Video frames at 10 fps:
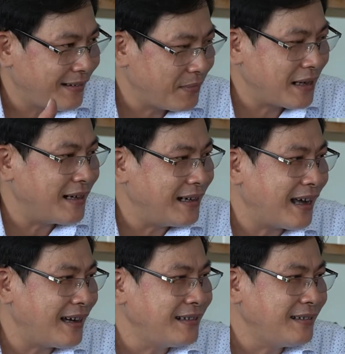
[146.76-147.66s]
bị người
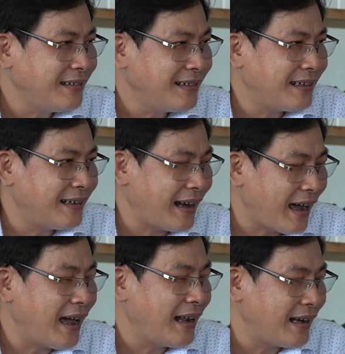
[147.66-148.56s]
lớn
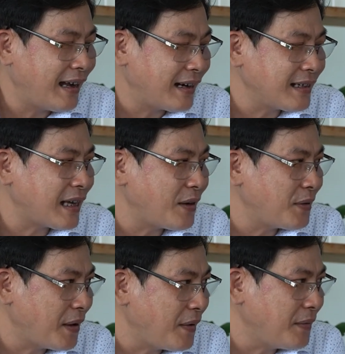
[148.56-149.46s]
la là nó sẽ nói
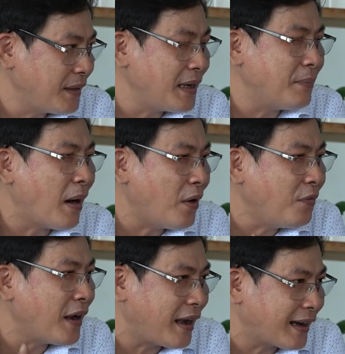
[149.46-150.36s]
dấu để bảo
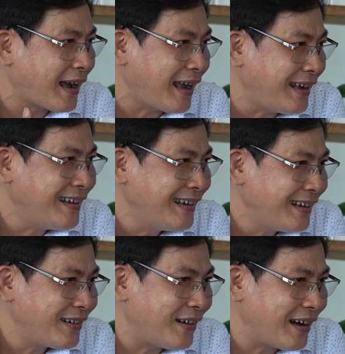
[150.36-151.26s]
vệ cái
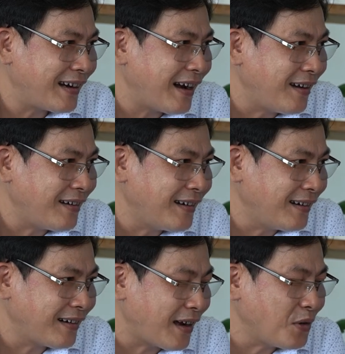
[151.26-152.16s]
gọi là nó
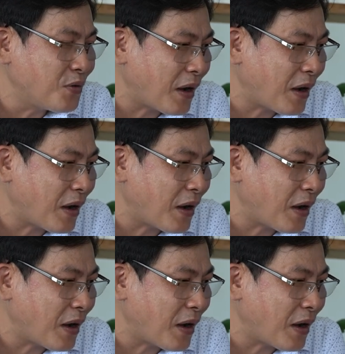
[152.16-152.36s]
nó, nó có nhu